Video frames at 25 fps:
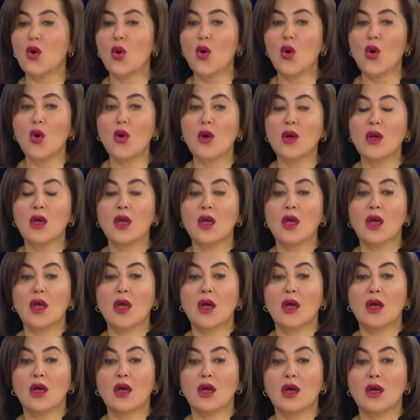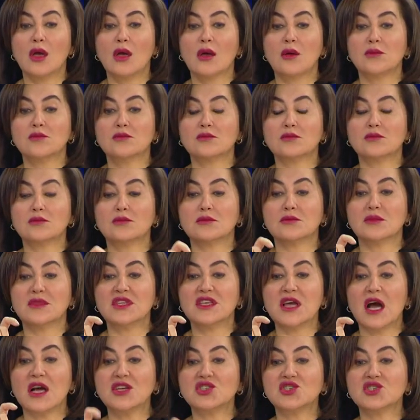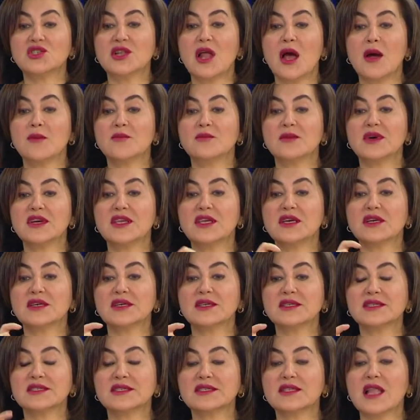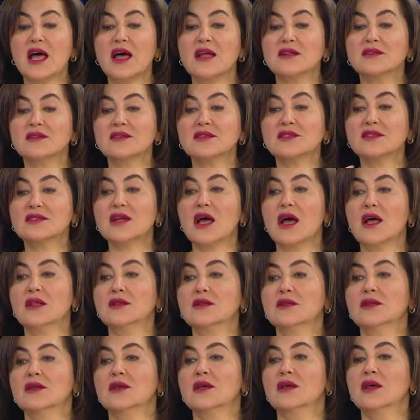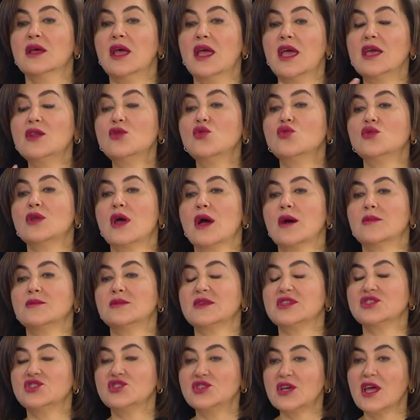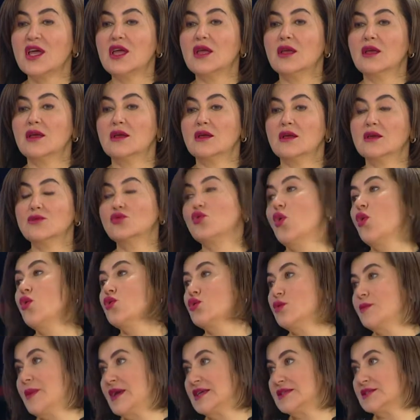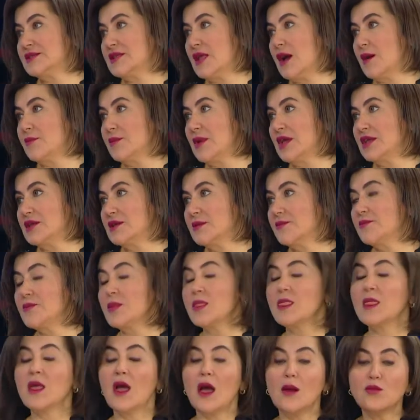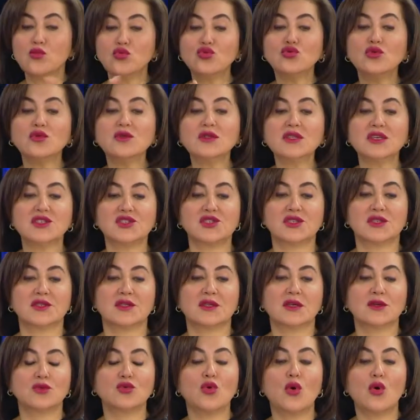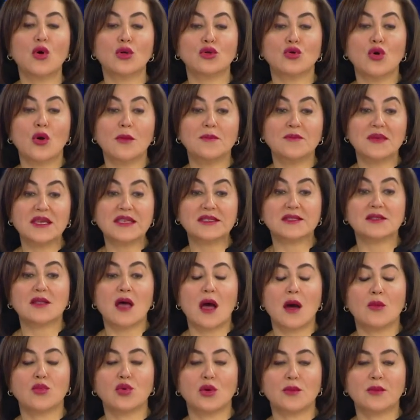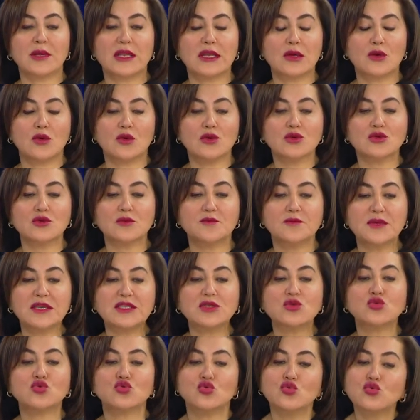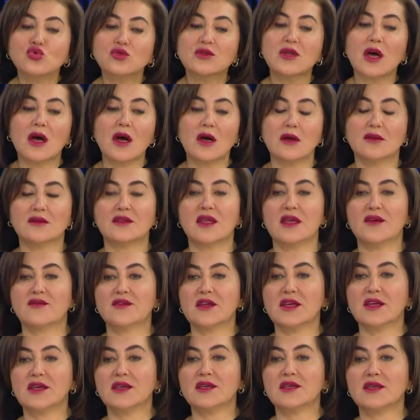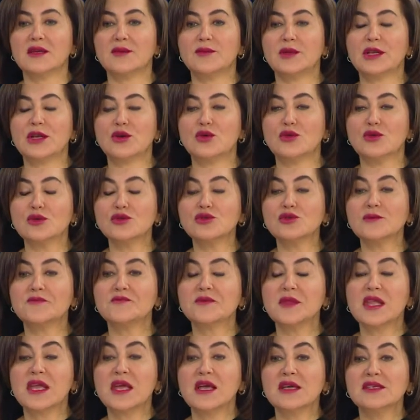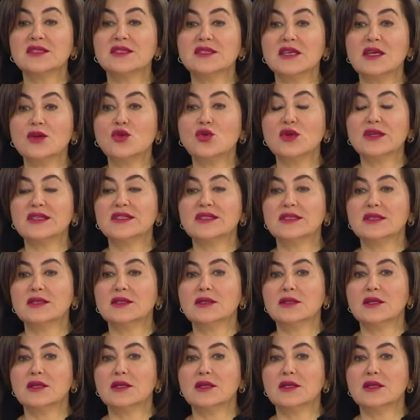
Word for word: o e, yaşlanmayı hızlandıran en önemli şey doğru beslenmek. Hı hı. Bunun dışında ne oluyor? Biz ne yapabiliyoruz? Biz şurada devreye girebiliyoruz. Selülitin